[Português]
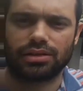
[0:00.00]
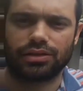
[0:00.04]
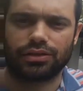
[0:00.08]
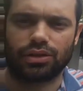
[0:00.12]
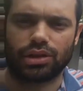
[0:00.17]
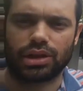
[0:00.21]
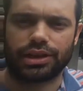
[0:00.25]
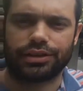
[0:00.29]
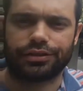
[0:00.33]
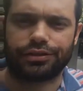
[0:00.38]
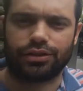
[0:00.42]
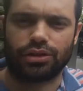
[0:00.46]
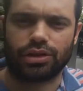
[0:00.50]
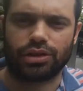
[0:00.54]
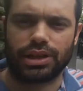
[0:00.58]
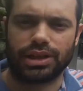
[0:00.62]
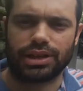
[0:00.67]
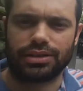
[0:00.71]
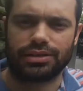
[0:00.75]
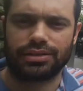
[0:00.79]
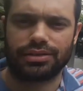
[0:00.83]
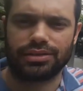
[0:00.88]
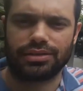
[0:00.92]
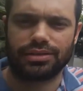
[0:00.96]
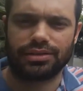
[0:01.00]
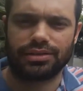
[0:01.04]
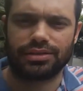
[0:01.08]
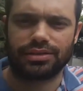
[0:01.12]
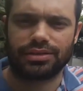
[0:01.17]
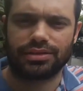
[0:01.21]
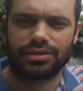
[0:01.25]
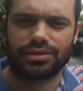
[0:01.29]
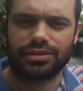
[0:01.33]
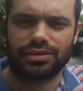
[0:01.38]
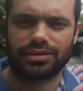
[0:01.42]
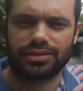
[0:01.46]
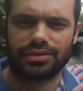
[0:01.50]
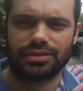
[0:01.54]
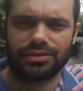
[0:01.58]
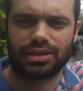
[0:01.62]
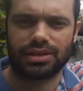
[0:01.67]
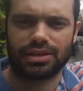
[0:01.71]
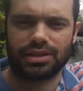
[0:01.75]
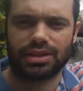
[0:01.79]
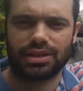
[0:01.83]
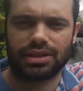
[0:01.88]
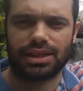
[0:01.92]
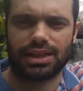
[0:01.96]
fora fora.
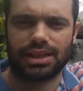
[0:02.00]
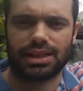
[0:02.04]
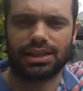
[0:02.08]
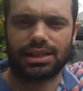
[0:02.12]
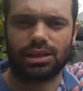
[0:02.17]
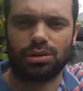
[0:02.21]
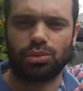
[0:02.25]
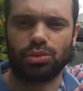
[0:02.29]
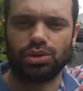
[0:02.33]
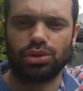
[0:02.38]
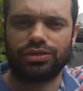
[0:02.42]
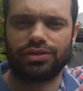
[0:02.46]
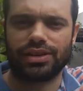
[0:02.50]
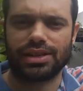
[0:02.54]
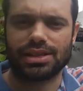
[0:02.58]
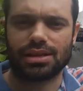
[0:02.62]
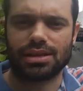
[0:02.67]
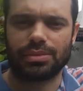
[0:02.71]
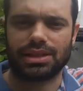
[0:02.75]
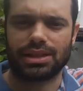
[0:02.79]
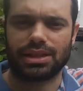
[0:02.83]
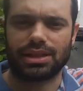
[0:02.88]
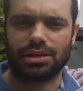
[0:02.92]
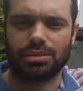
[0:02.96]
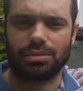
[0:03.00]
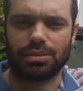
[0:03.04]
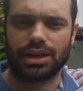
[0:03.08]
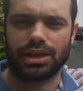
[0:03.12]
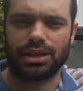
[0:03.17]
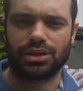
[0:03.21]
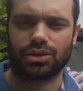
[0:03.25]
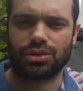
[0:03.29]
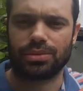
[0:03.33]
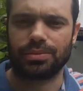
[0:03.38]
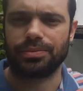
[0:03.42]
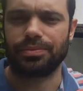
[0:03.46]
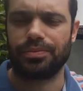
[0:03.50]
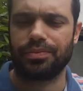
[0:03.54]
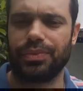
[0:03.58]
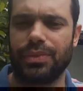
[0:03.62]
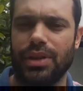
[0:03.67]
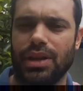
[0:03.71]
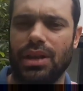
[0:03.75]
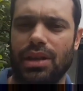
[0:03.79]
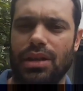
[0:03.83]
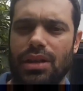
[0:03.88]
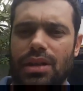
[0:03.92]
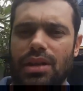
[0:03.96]
Está tendo muito vazamento aqui embaixo.
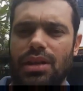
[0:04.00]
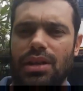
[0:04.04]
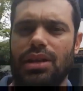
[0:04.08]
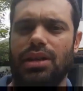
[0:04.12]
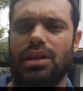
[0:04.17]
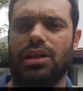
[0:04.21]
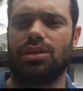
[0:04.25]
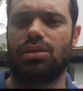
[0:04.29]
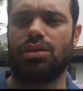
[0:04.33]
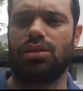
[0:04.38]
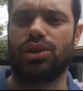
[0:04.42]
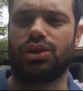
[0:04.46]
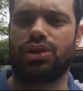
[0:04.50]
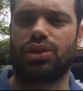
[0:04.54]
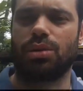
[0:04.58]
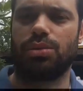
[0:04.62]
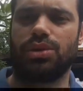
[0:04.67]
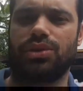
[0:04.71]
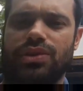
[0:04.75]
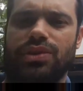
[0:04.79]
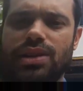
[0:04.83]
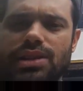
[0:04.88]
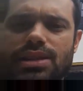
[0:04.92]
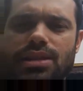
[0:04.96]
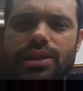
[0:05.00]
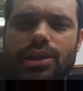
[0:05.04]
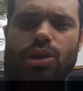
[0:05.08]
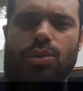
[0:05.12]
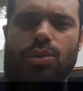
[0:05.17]
Nós estamos fazendo